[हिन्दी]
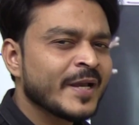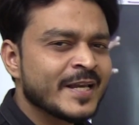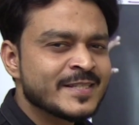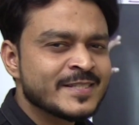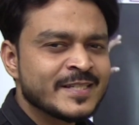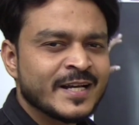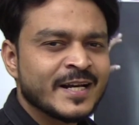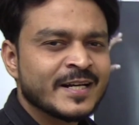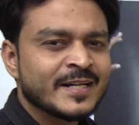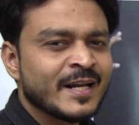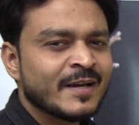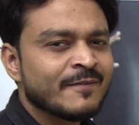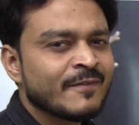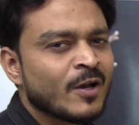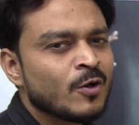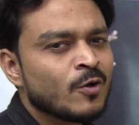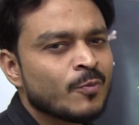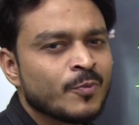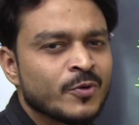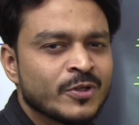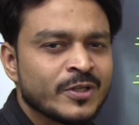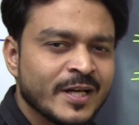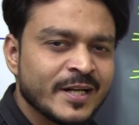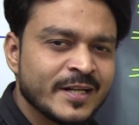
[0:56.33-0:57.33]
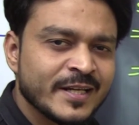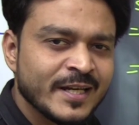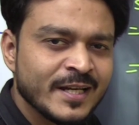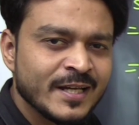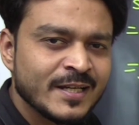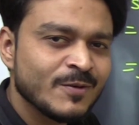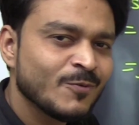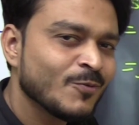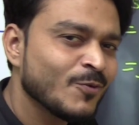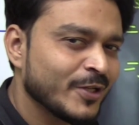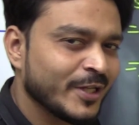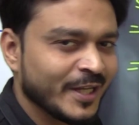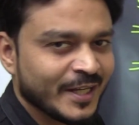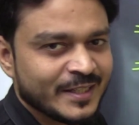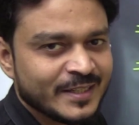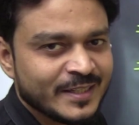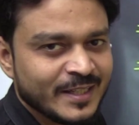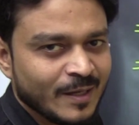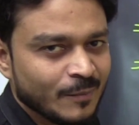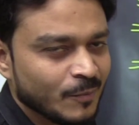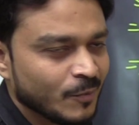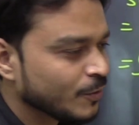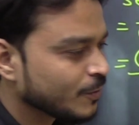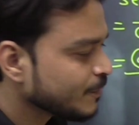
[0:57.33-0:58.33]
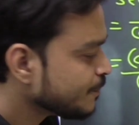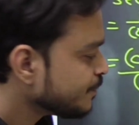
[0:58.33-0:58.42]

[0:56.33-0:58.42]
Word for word: में कैसे करना है वैल्यू पुट करके वो देखते हैं हम